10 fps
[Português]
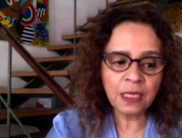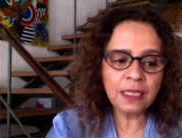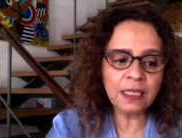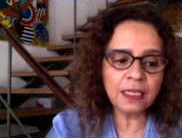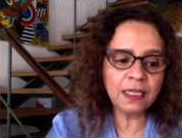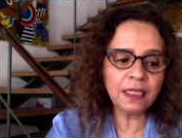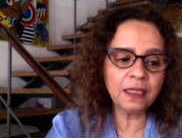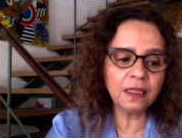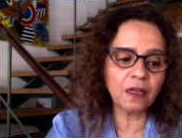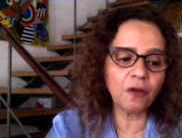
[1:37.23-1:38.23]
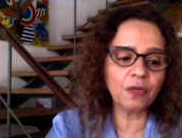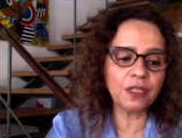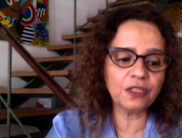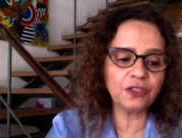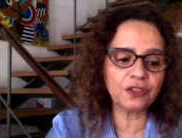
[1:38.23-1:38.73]
E então
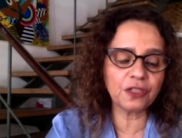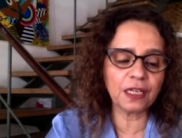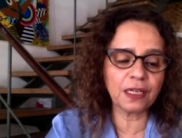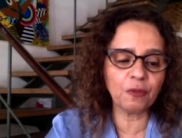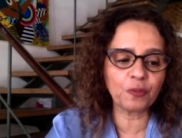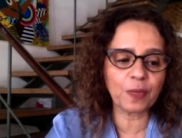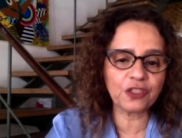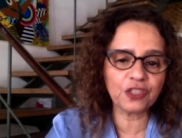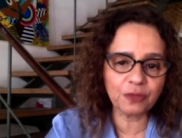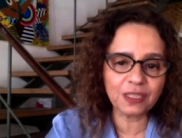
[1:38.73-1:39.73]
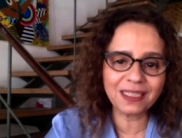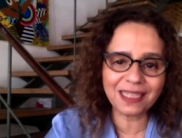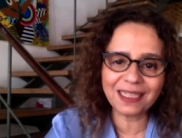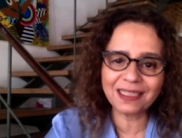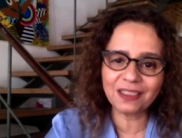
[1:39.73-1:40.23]
eles, é, meus pais tinham esse
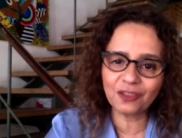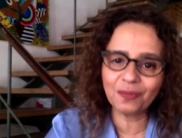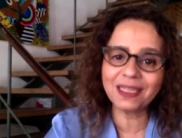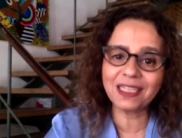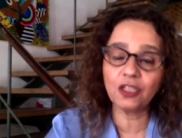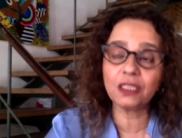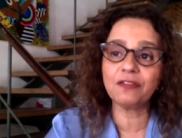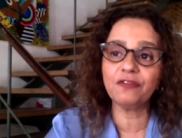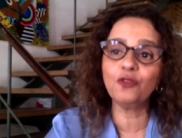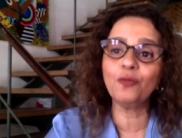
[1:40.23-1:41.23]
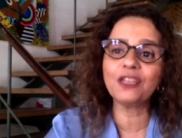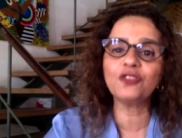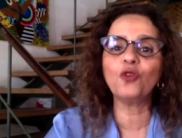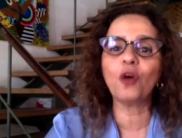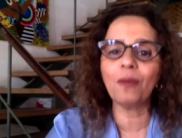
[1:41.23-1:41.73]
interesse de manter nossa vida o mais
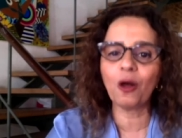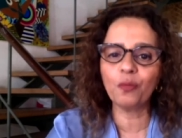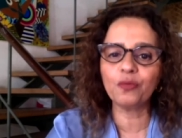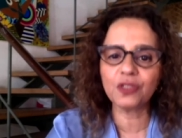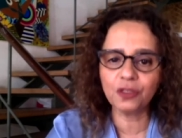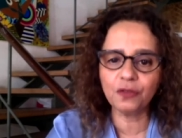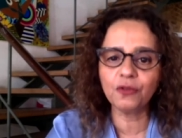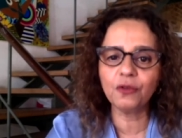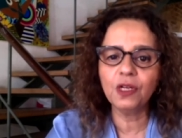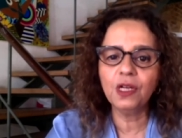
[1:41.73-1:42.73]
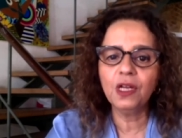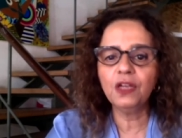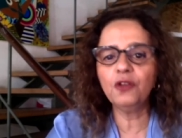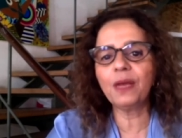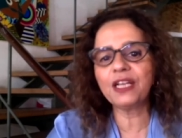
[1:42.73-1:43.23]
normal possível
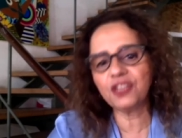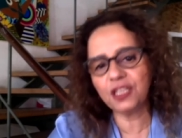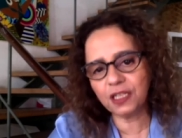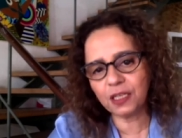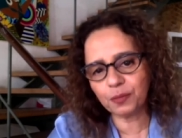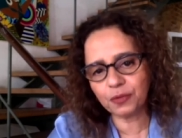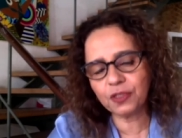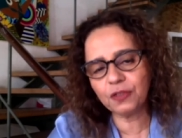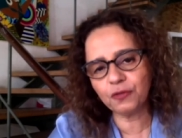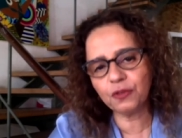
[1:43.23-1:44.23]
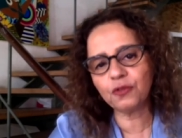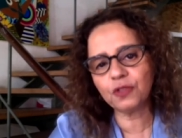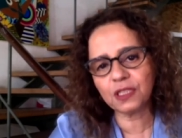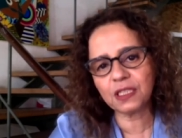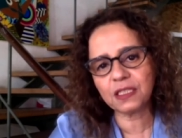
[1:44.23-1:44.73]
e o mais rica possível em
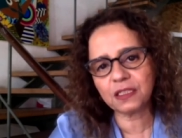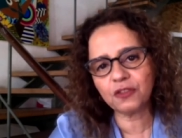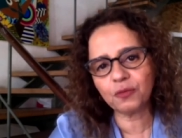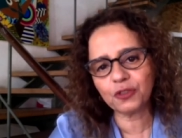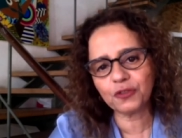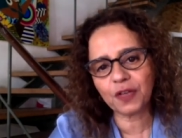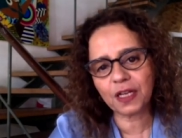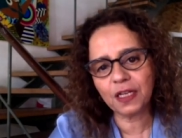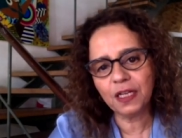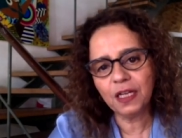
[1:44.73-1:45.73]
todas essas atmosferas.